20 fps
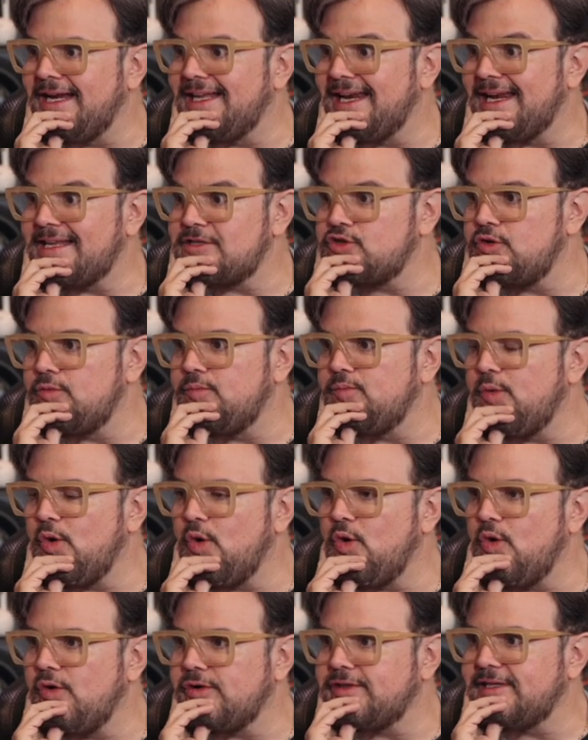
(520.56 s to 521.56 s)
el gran
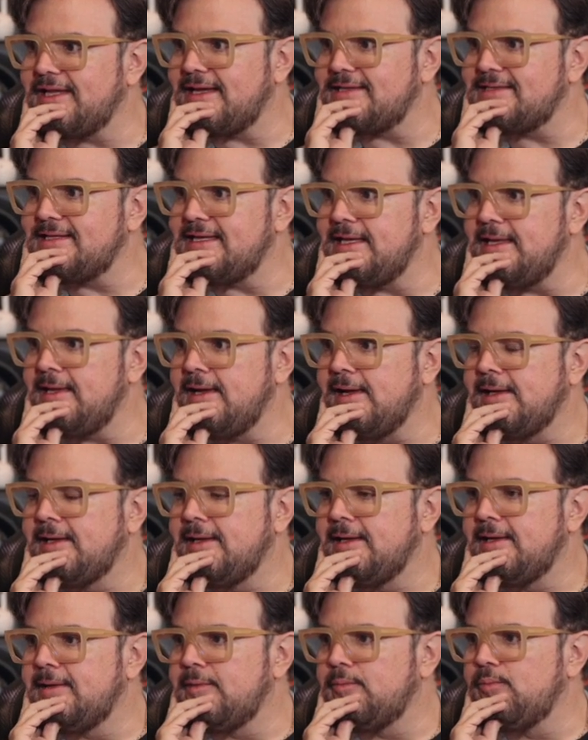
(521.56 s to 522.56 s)
soporte y así,
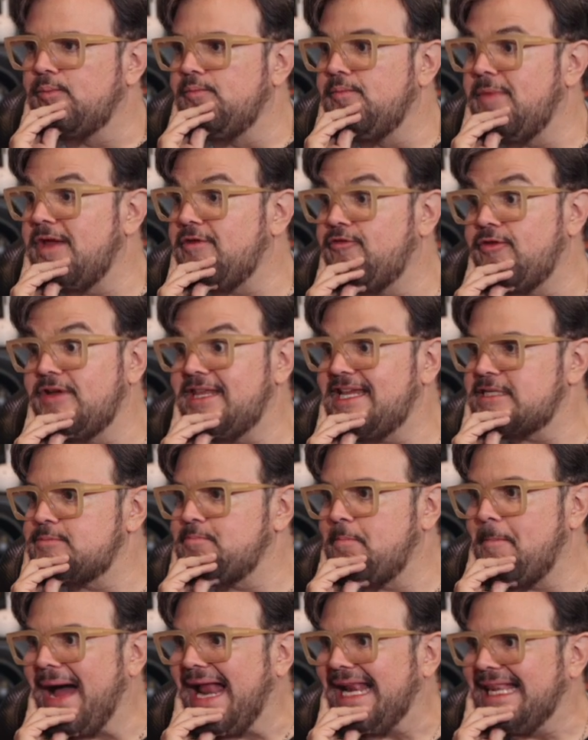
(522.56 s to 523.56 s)
me fui de
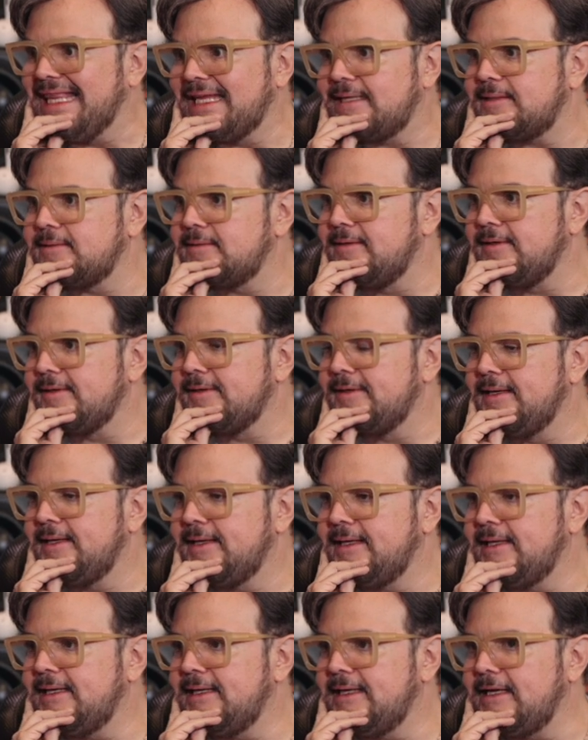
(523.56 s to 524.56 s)
espaldas
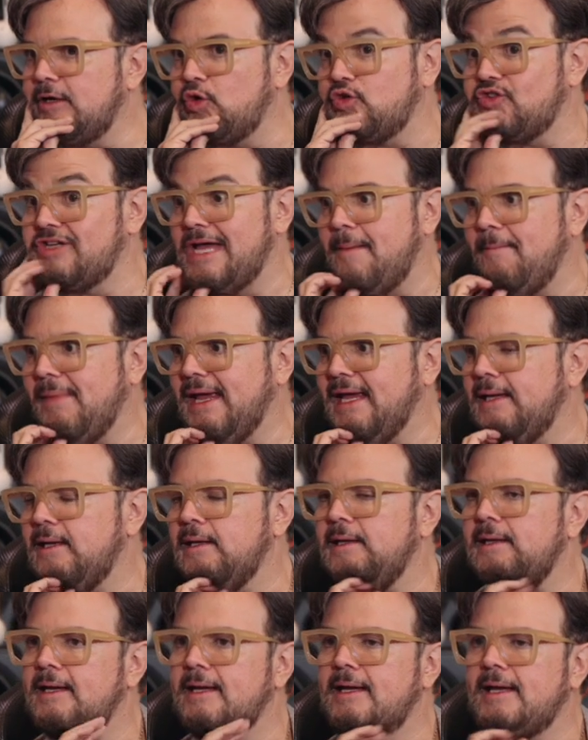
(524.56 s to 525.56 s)
y los amé.
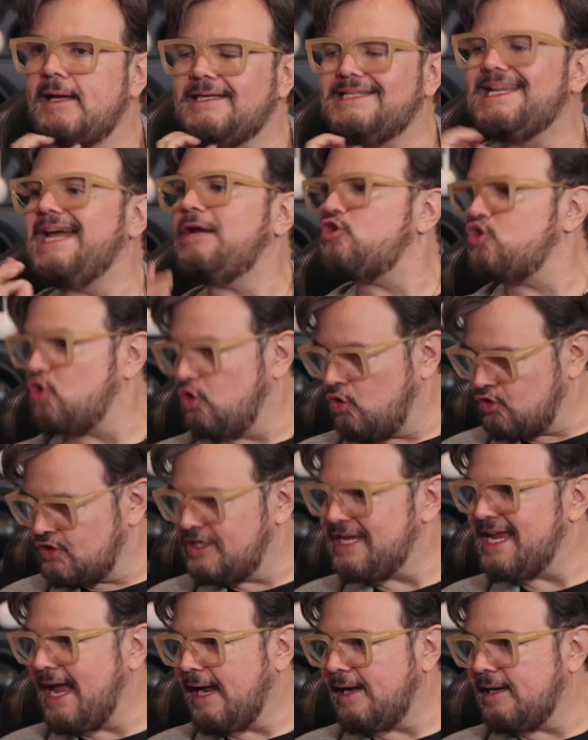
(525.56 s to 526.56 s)
Ya los
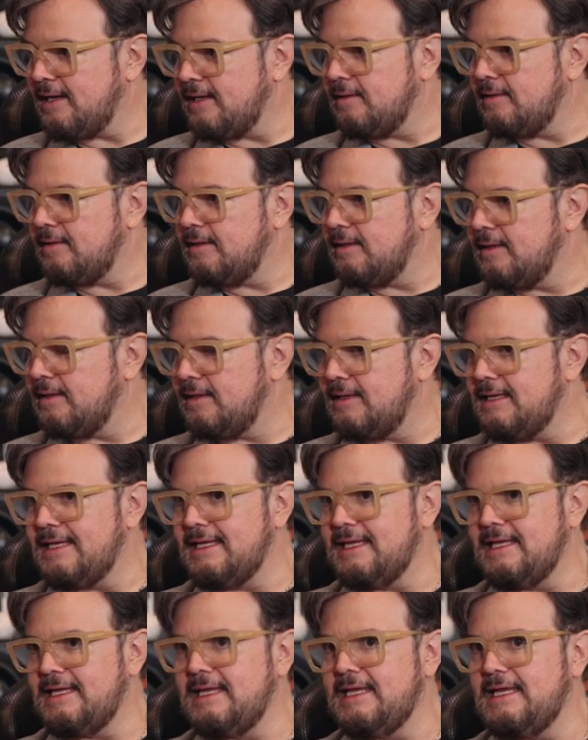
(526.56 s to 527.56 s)
conocía
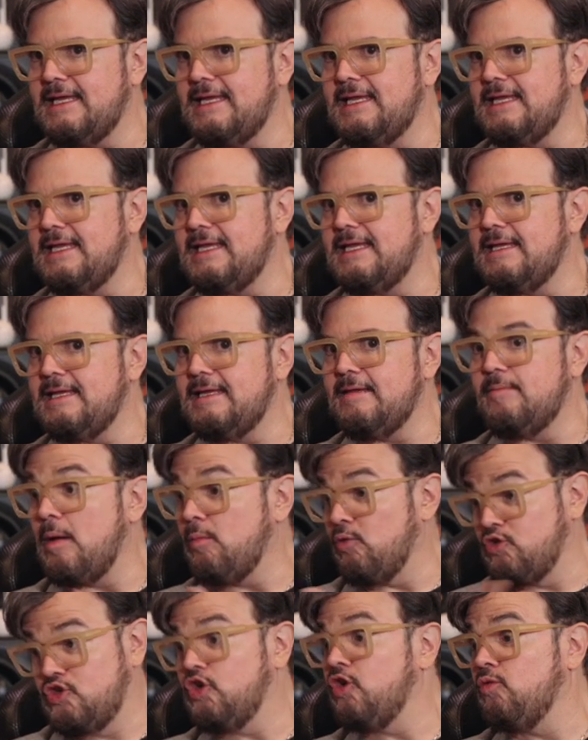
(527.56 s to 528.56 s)
y, me
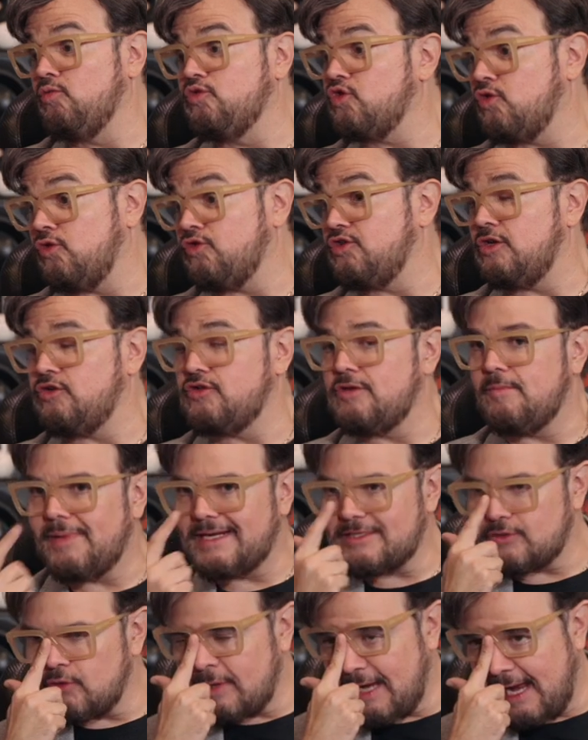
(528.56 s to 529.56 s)
emocionó mucho conocerlos en
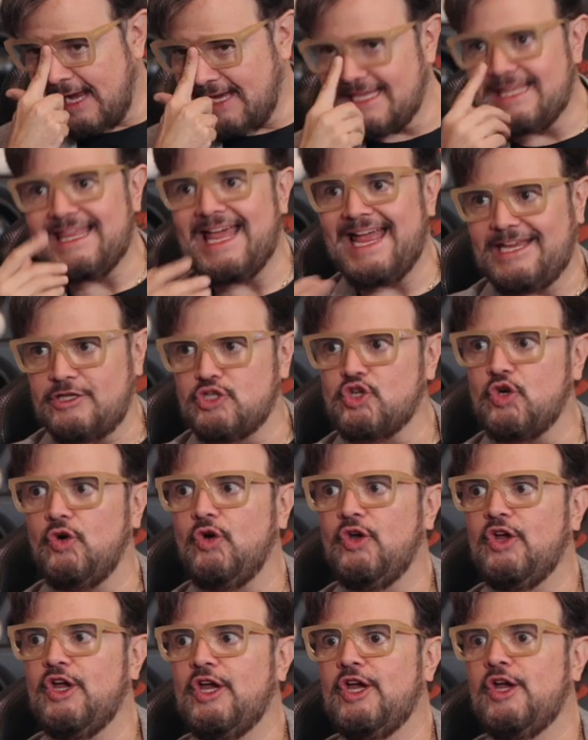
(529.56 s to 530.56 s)
persona y de
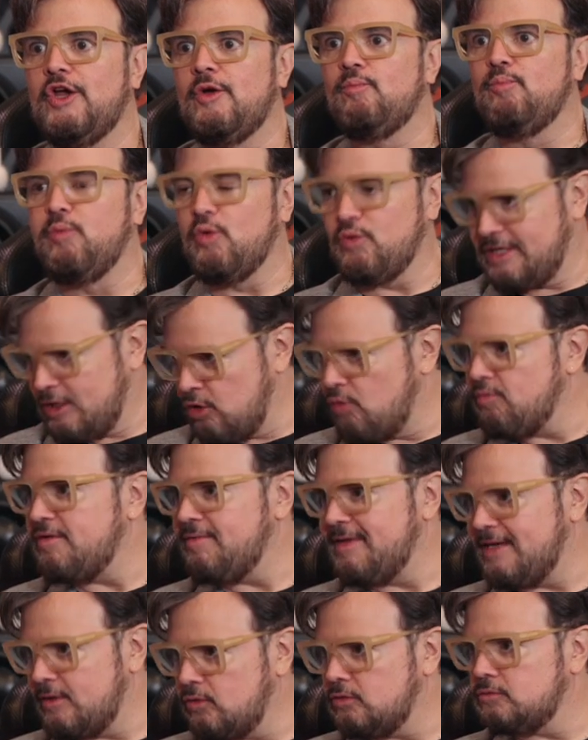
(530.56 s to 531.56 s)
hecho pude
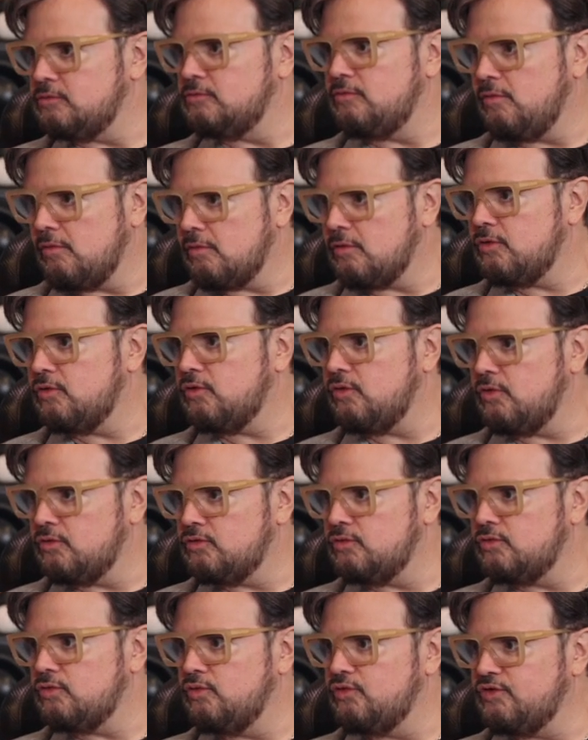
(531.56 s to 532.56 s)
convivir con,
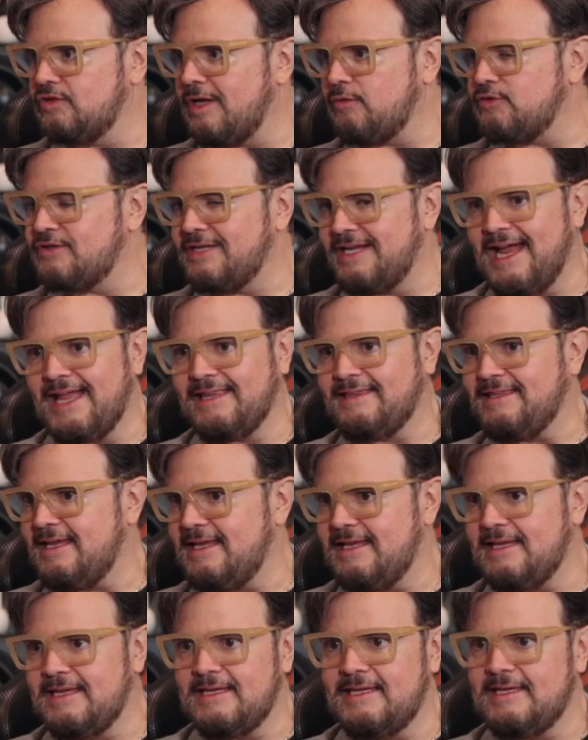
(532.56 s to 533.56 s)
con Gustavo
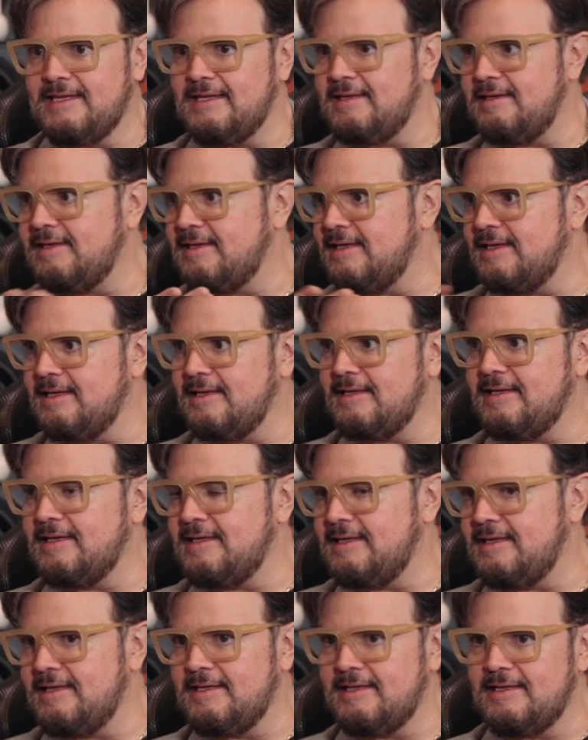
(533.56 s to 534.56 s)
Cerati
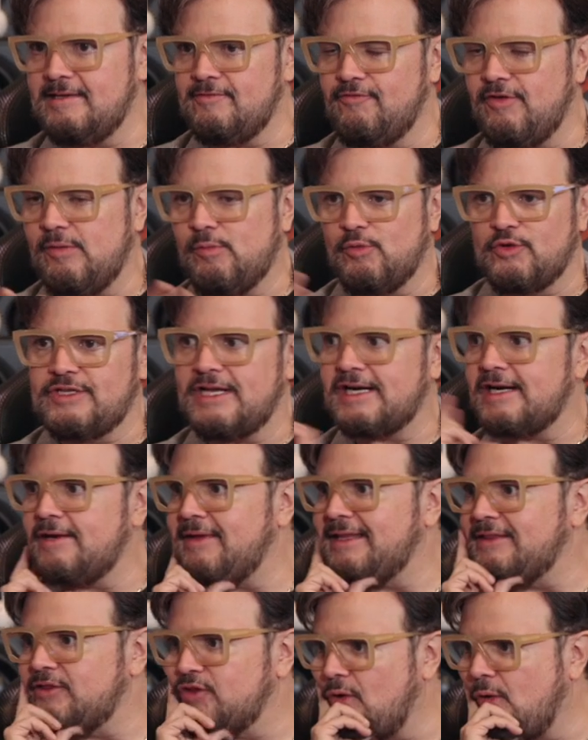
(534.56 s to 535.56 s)
y, fuimos de
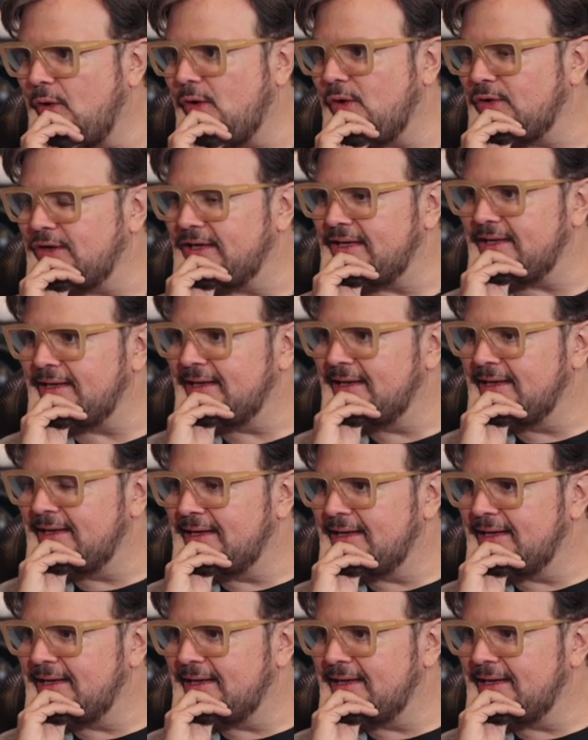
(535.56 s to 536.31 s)
reventón y,